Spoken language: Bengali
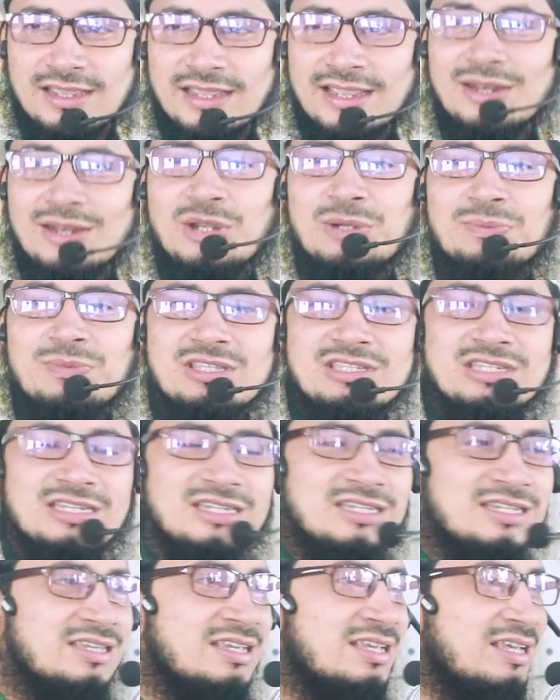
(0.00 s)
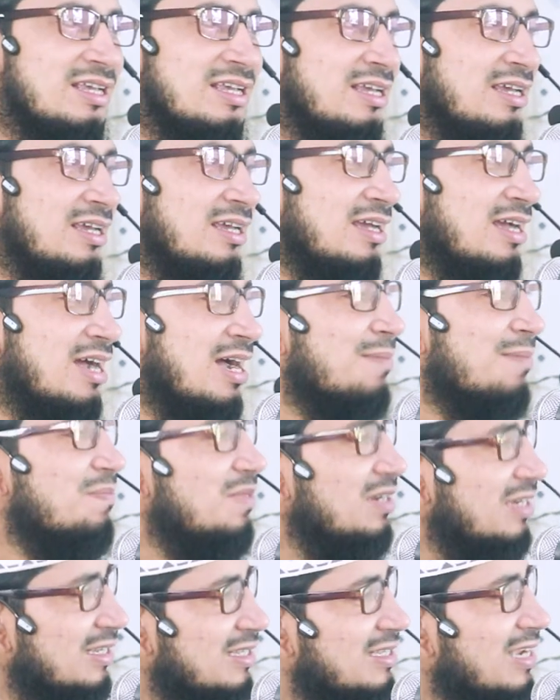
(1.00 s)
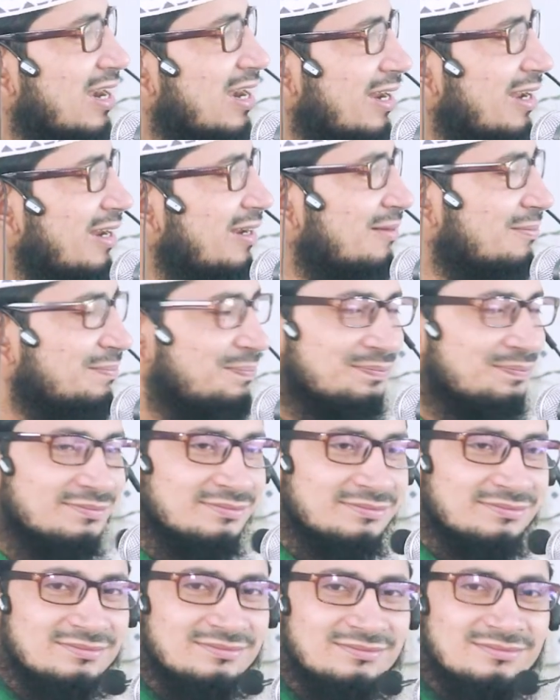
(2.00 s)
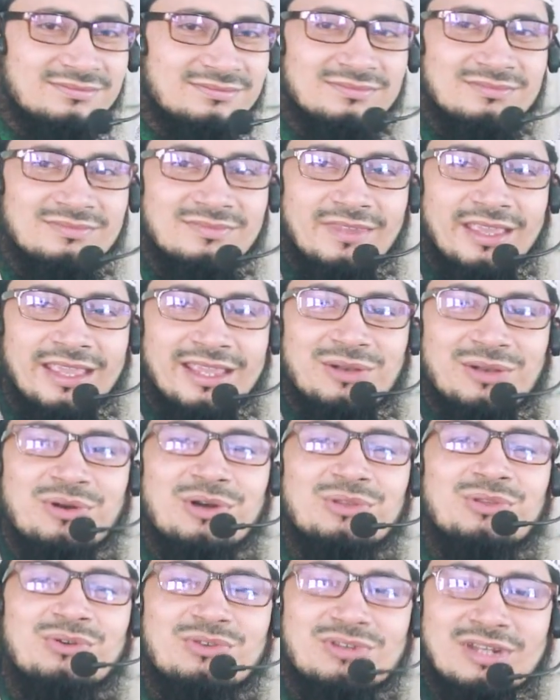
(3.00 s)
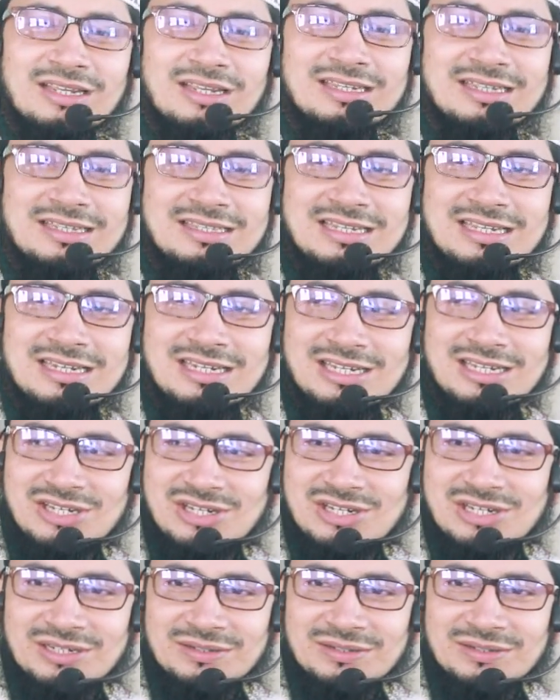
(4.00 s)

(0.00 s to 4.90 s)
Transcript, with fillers: হে নবীজি আপনি কি জানেন এই কদরটা কি জিনিস